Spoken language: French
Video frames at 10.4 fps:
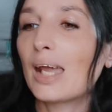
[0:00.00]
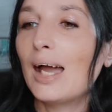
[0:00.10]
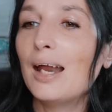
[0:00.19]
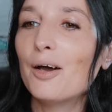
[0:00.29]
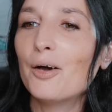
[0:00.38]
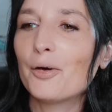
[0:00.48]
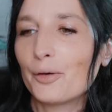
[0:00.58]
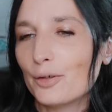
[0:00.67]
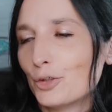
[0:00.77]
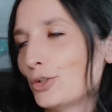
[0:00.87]

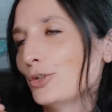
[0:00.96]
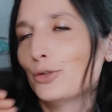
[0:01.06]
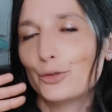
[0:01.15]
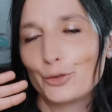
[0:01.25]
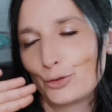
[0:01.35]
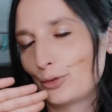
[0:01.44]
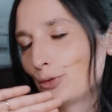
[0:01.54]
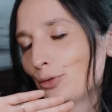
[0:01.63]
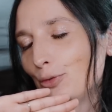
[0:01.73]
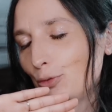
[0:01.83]
Alors, je,
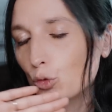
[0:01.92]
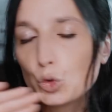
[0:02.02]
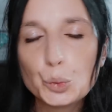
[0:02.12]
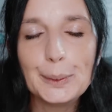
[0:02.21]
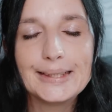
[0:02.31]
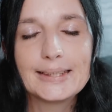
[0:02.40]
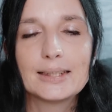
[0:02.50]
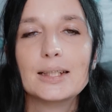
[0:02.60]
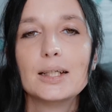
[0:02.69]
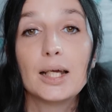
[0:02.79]
je tout de suite,
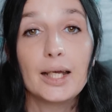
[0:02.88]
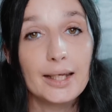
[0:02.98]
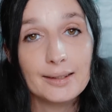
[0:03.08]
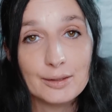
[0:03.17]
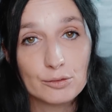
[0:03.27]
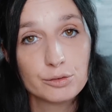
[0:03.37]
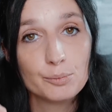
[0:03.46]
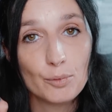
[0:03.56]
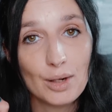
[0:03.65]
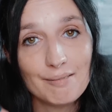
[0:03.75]
et vous
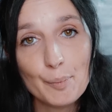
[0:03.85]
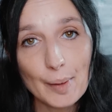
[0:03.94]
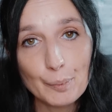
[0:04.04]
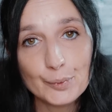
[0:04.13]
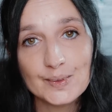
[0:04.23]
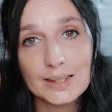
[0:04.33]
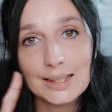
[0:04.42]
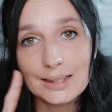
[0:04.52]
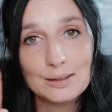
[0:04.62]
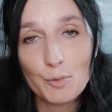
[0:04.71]
ne me l'avez pas posé,
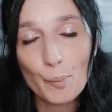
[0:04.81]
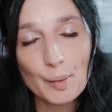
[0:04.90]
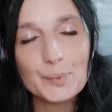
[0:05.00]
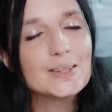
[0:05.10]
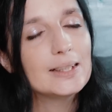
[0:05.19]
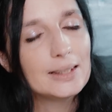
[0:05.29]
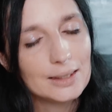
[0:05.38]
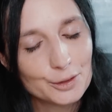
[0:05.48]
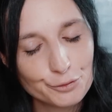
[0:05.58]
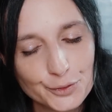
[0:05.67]
quasiment pas posé,
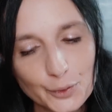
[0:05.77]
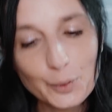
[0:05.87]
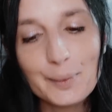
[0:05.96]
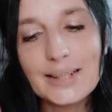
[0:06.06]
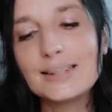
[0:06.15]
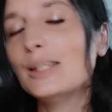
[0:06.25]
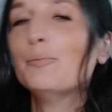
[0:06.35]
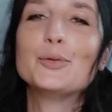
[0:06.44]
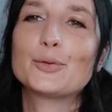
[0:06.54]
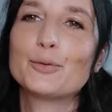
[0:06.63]
et je vous en remercie,
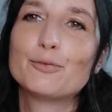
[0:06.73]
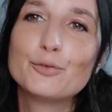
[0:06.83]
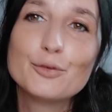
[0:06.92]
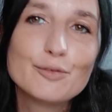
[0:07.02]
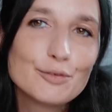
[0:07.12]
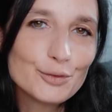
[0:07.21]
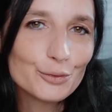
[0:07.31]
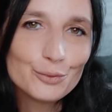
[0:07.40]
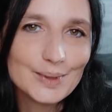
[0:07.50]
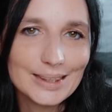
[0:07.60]
puisque vous devez vous en
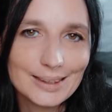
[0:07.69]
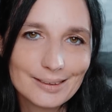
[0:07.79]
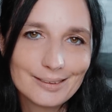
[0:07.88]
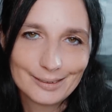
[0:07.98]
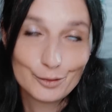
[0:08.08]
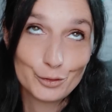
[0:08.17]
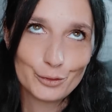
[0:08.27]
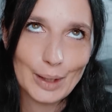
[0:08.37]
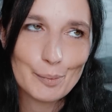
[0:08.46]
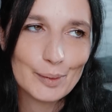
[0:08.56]
douter que je
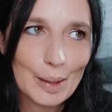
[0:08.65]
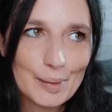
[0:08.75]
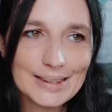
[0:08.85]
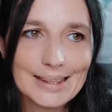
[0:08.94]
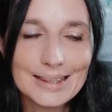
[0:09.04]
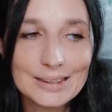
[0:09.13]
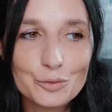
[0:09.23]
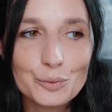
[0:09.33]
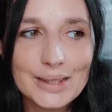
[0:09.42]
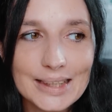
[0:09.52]
ne répondrai pas à cette
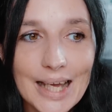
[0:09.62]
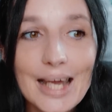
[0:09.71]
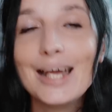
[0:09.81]
question, qui est